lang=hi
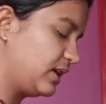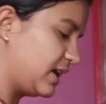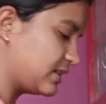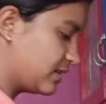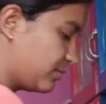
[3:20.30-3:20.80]

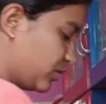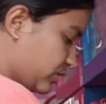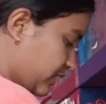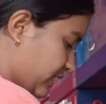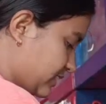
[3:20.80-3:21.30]
आज हम लोगों
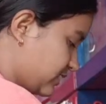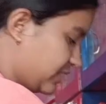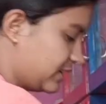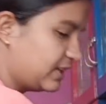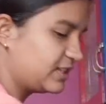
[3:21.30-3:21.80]
का नाश्ता
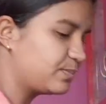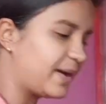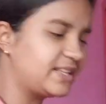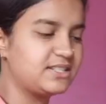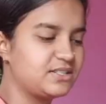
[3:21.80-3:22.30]
यही है
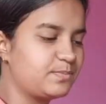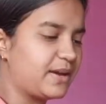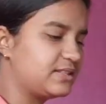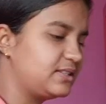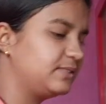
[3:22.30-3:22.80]
स्पाइसी
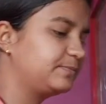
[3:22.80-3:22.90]
स्पाइसी